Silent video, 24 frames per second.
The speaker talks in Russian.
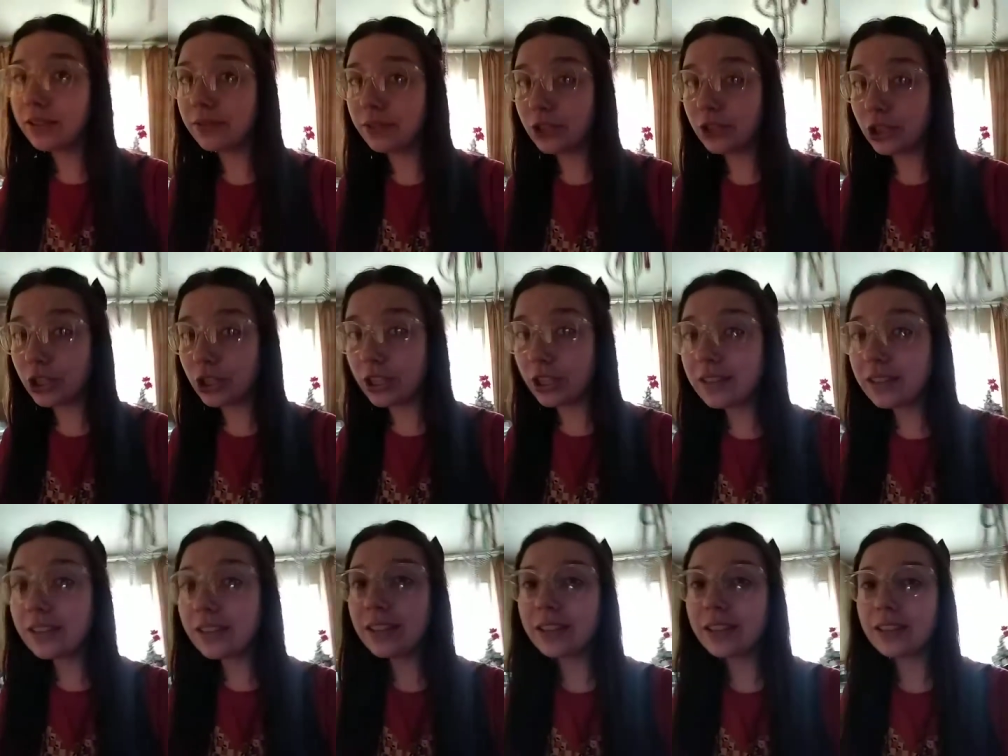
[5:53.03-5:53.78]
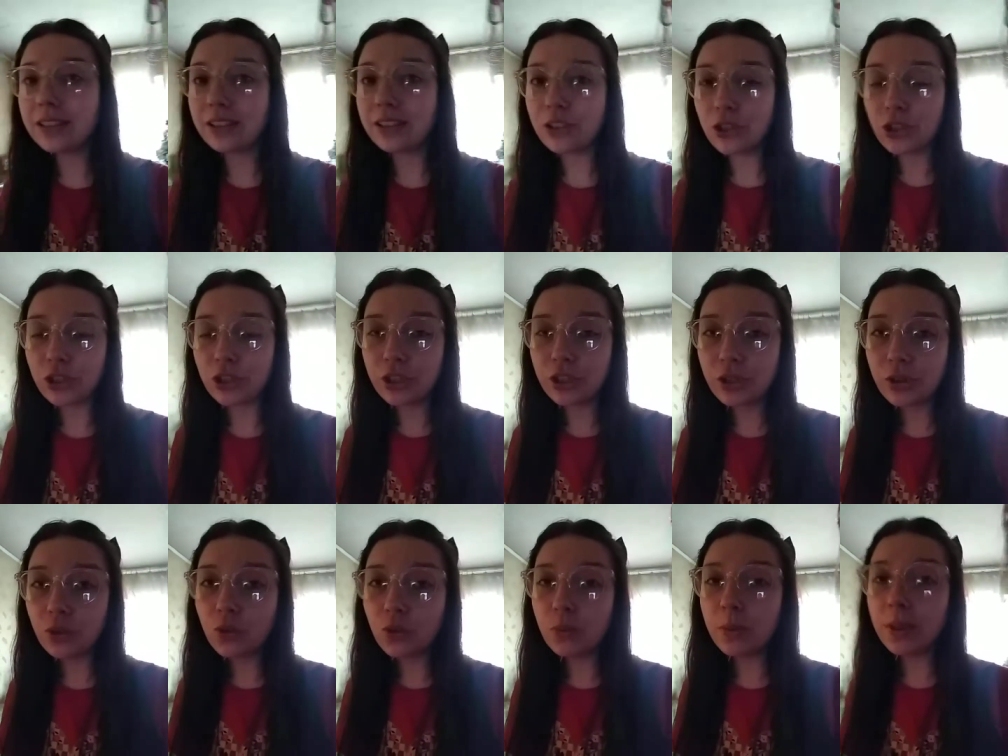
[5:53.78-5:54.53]
вечеринках, ночных
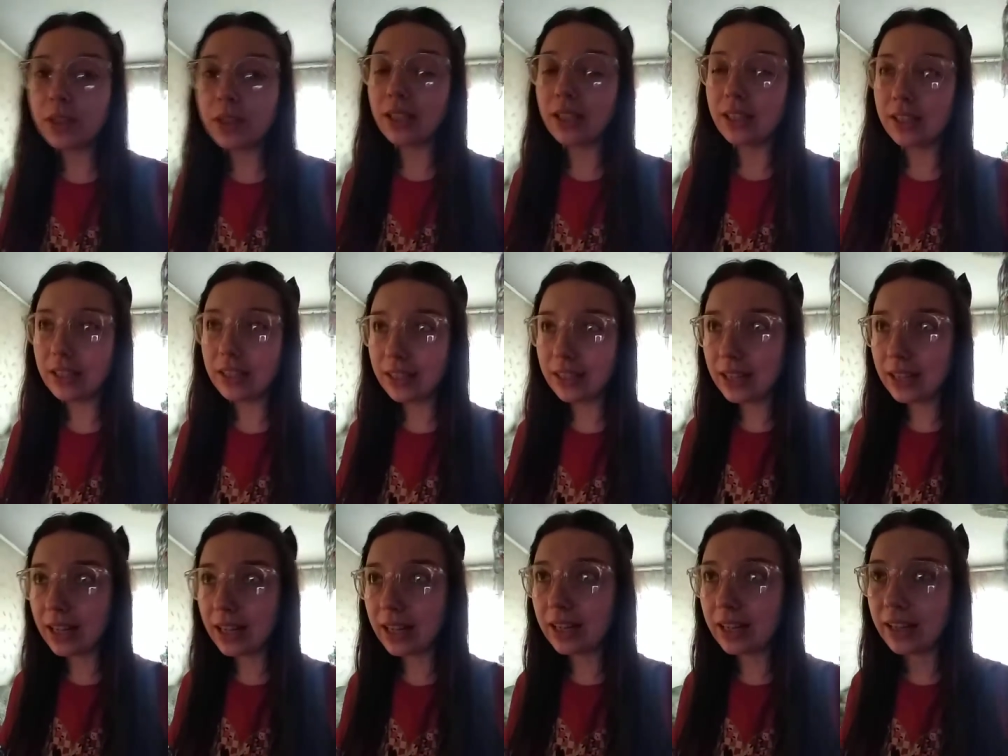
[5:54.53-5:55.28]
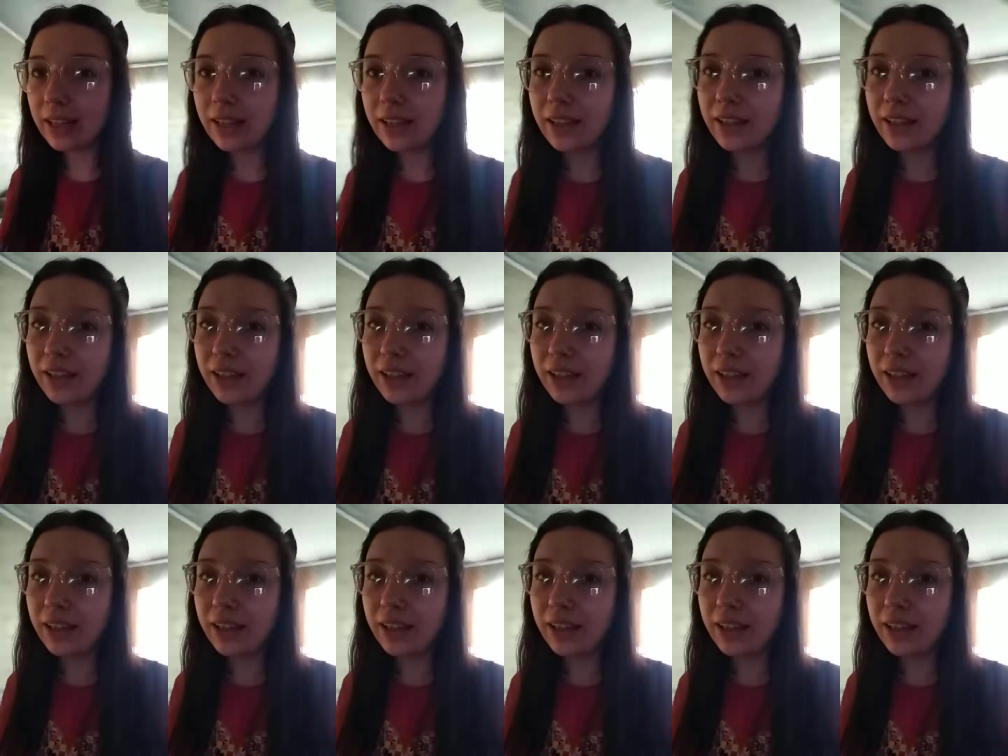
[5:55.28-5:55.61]
клубах и так далее.